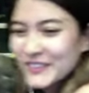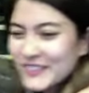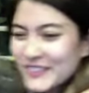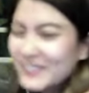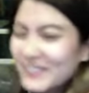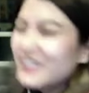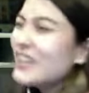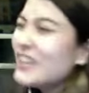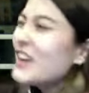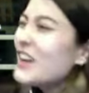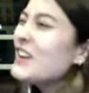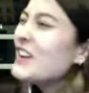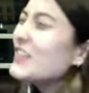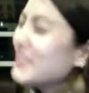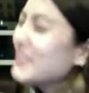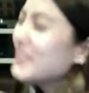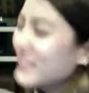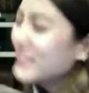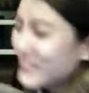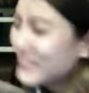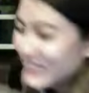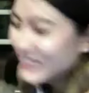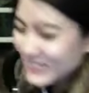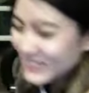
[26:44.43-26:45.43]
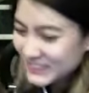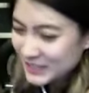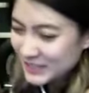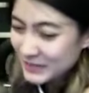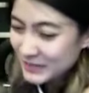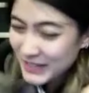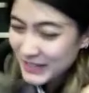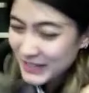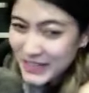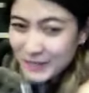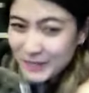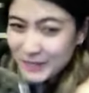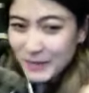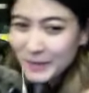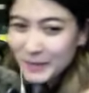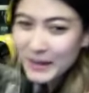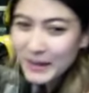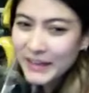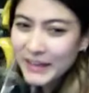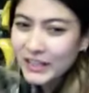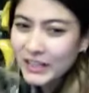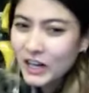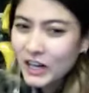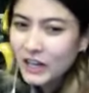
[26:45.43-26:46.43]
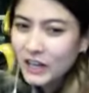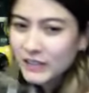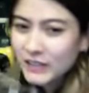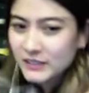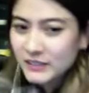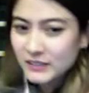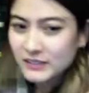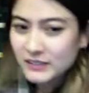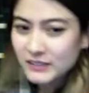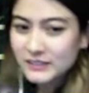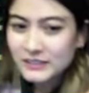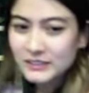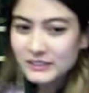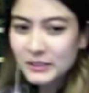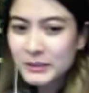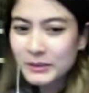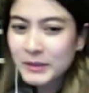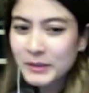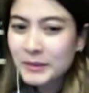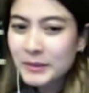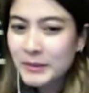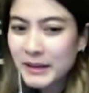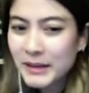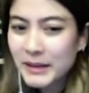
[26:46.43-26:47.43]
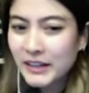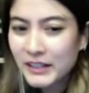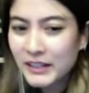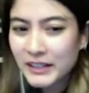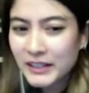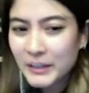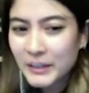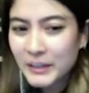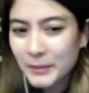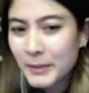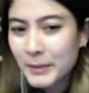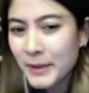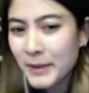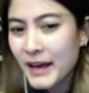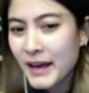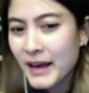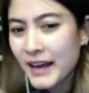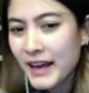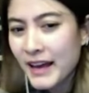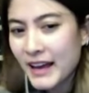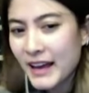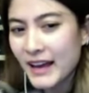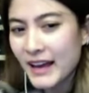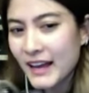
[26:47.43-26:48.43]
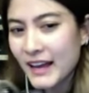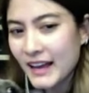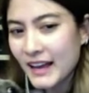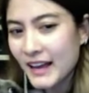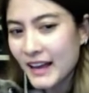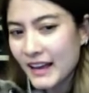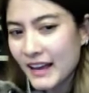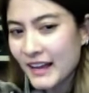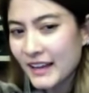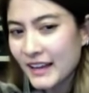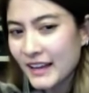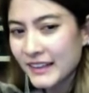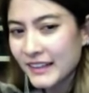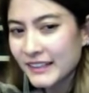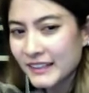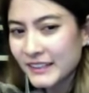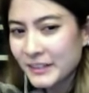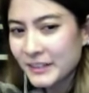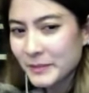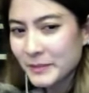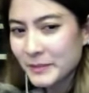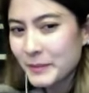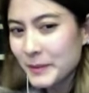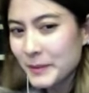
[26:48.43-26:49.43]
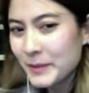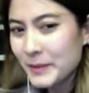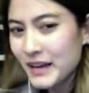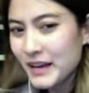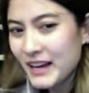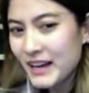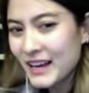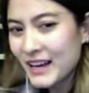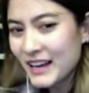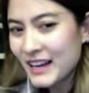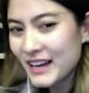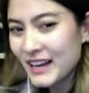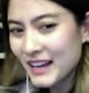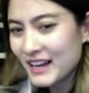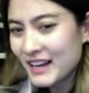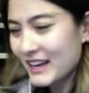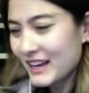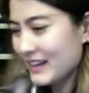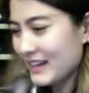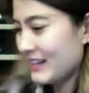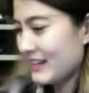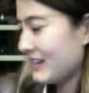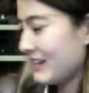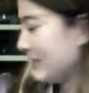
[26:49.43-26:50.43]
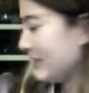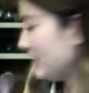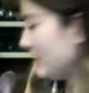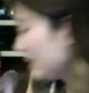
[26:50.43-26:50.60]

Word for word: no สมคิดบายบายก่อน สมคิดบายบายก่อนบายบายบายบาย